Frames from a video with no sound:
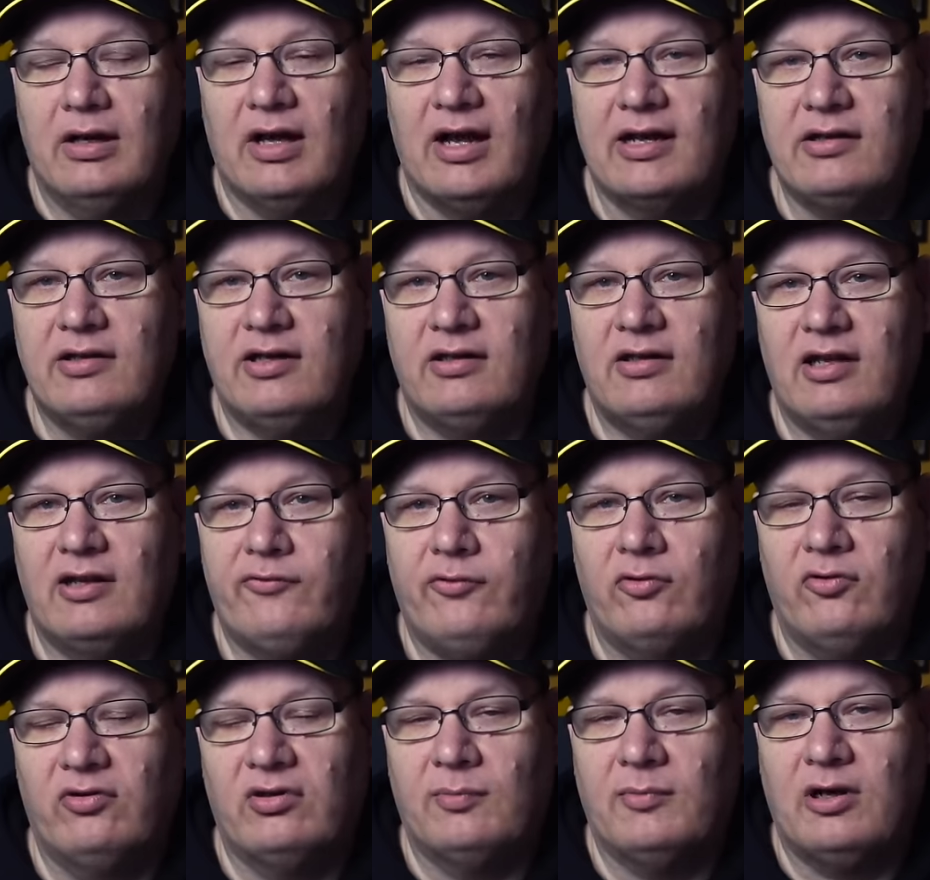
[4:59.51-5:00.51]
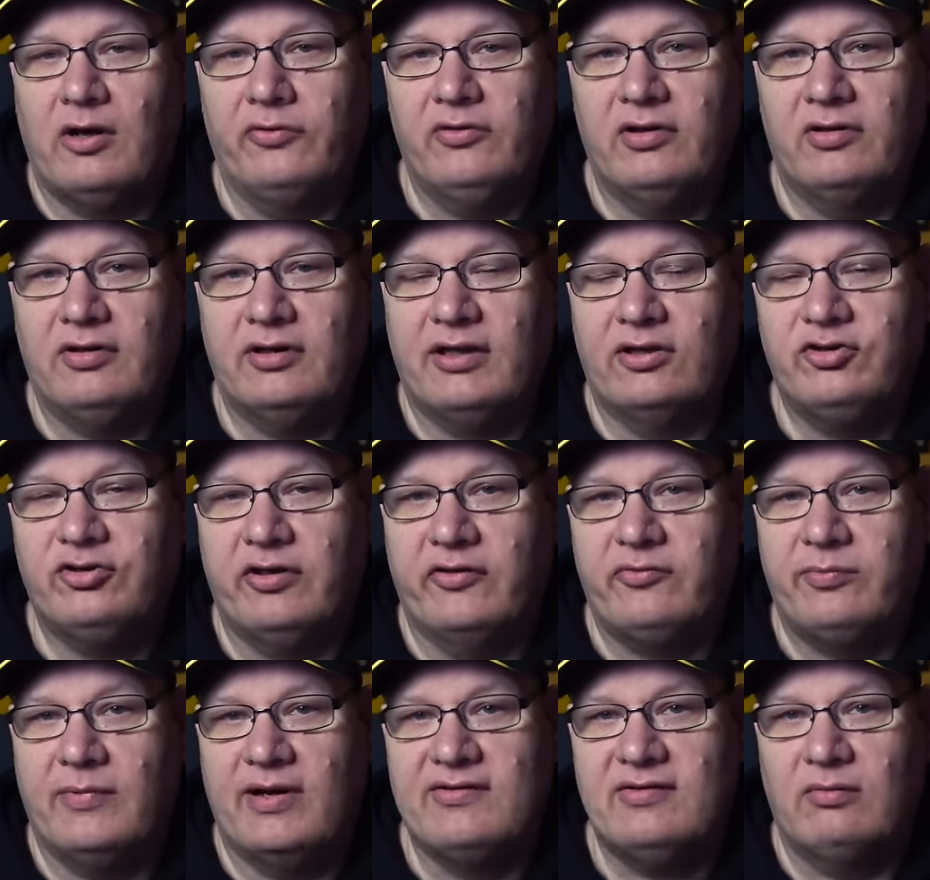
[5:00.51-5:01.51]
Eine Idee von unserem
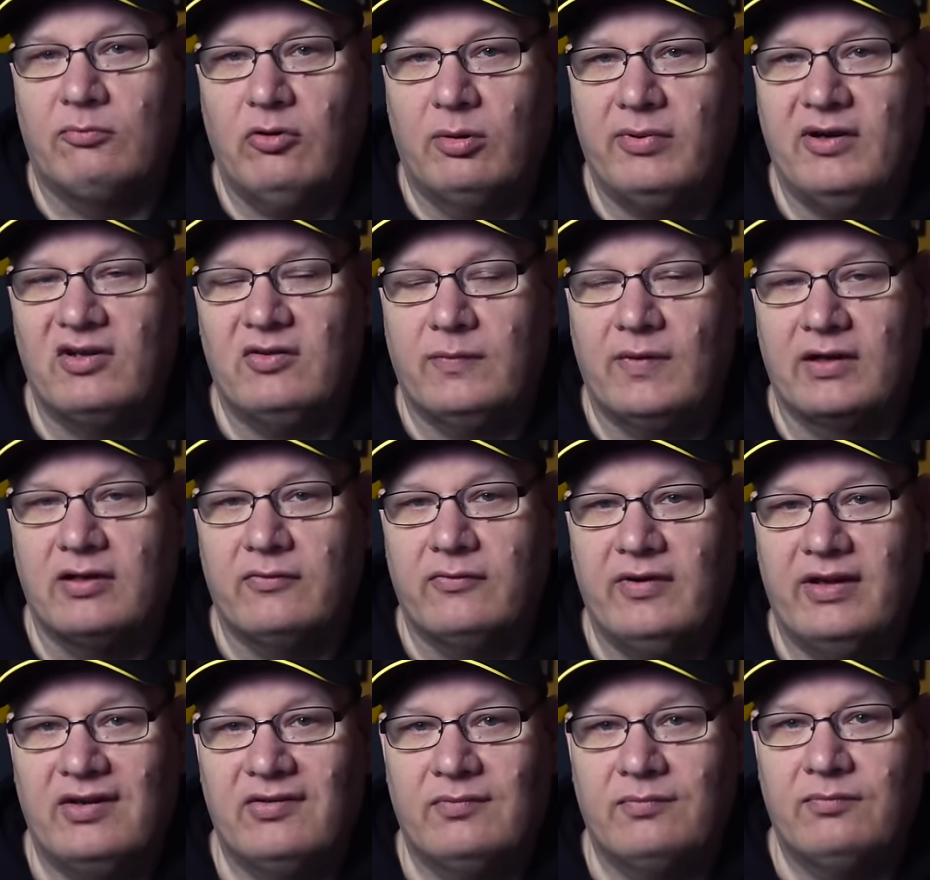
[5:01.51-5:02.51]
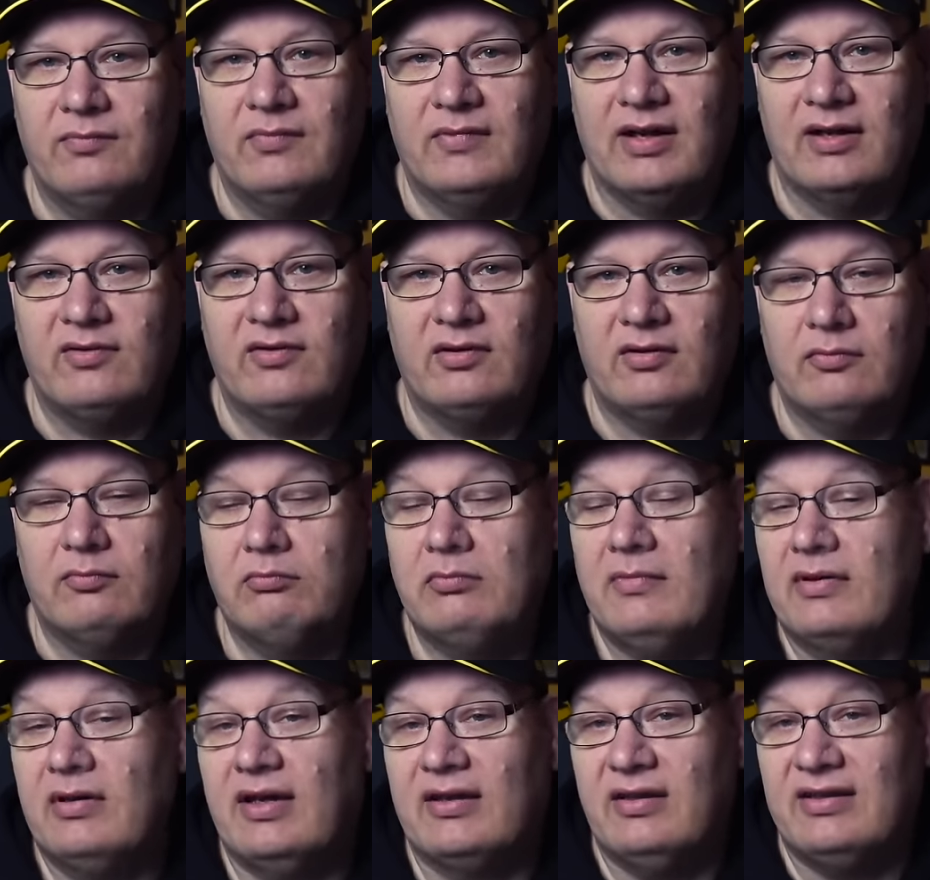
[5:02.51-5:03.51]
Aufsichtsratschef Marcel Moberts war gewesen, dass
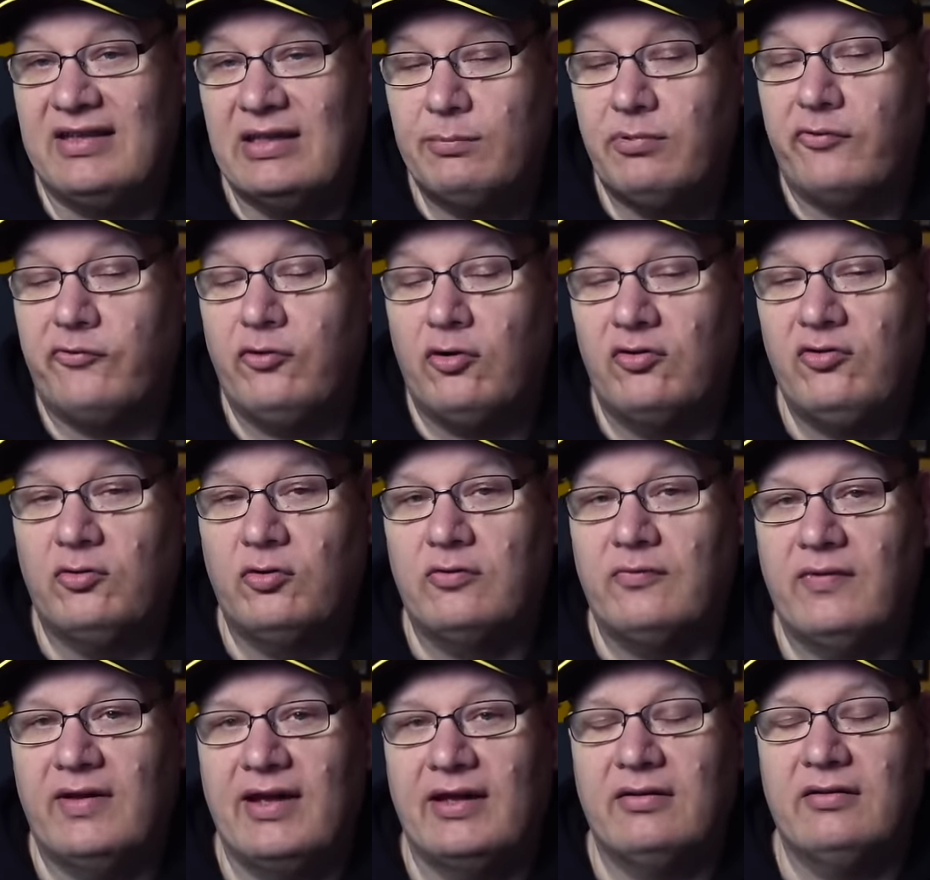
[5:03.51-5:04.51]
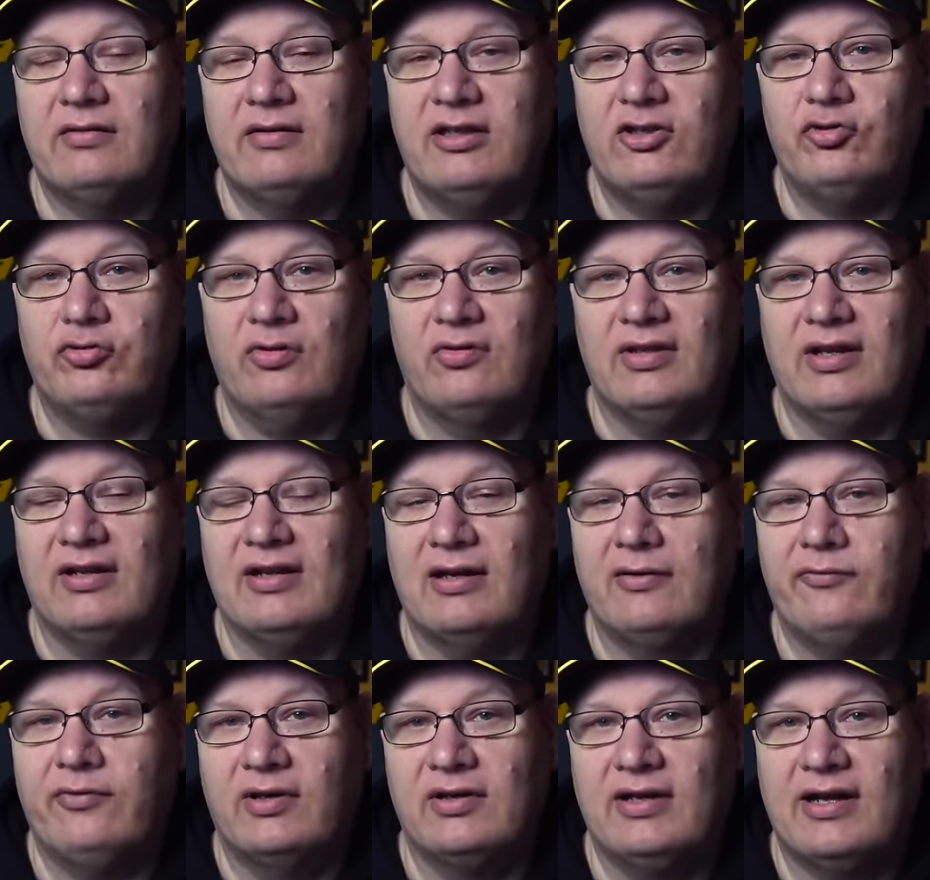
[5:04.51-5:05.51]
die bevorzugt werden, die schon seit
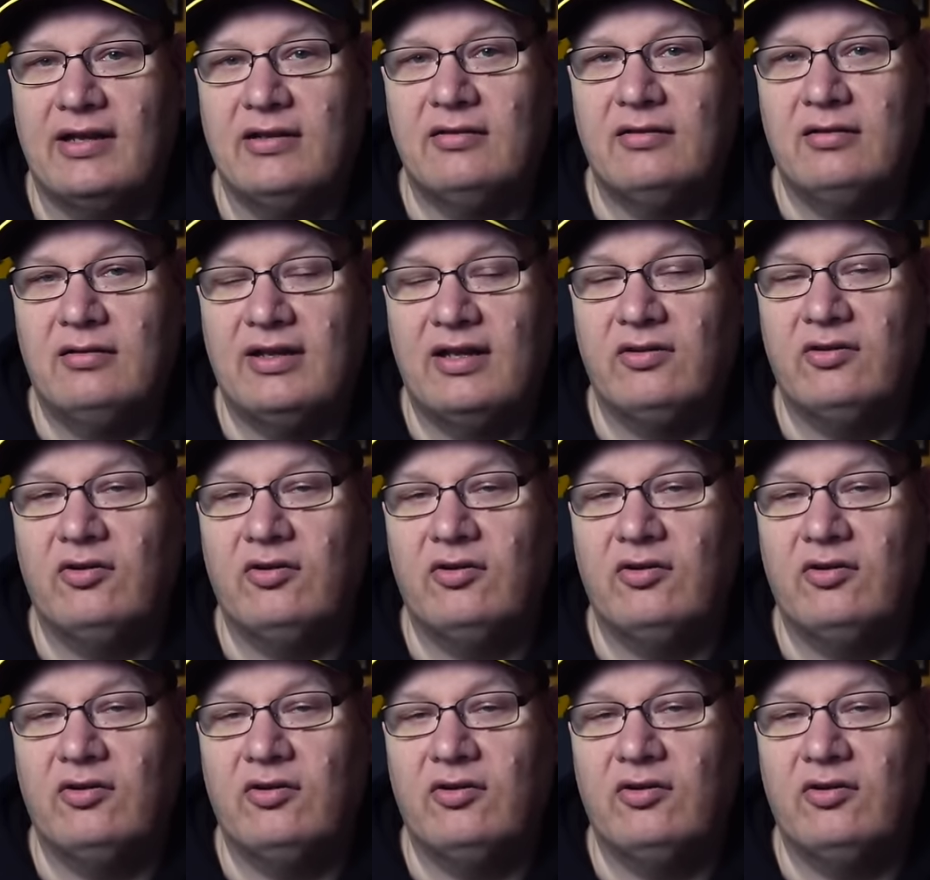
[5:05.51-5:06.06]
Anfang an der